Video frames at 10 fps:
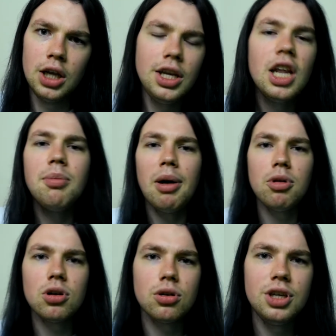Nie dbam
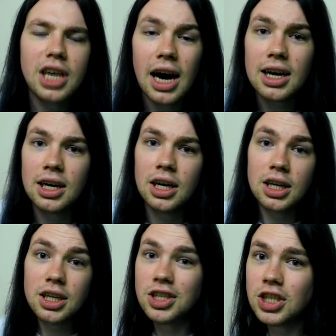o to, jak
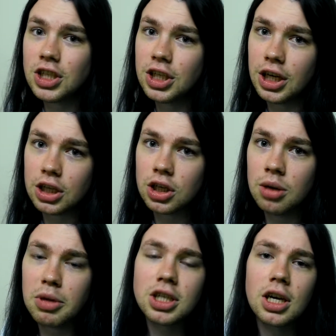i czy żyjesz.
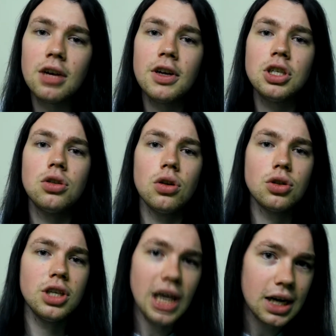Masz nagrywać to,
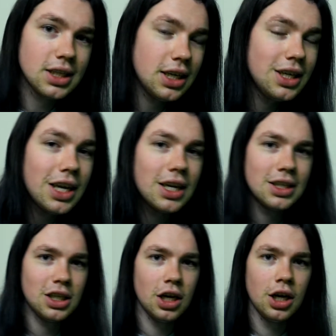co ja chcę i kiedy
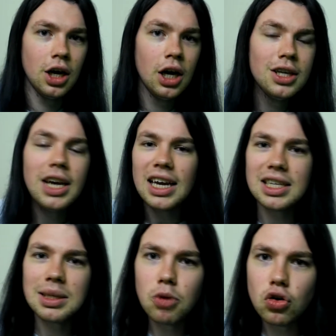chcę. Ja
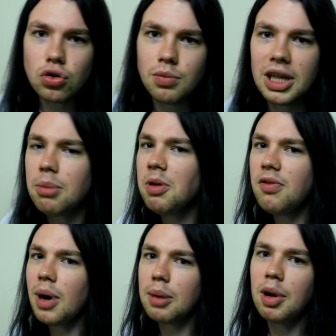jestem konsumentem i
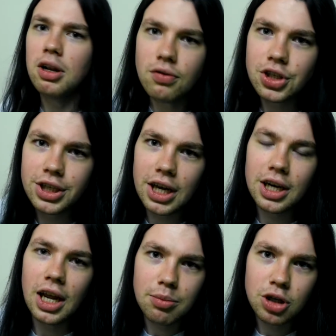wymagam najnowszych gier
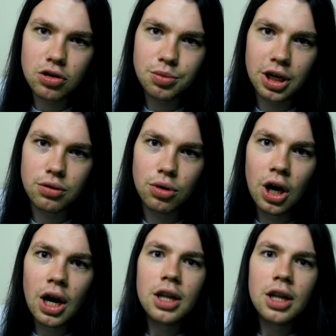i najlepszego sprzętu.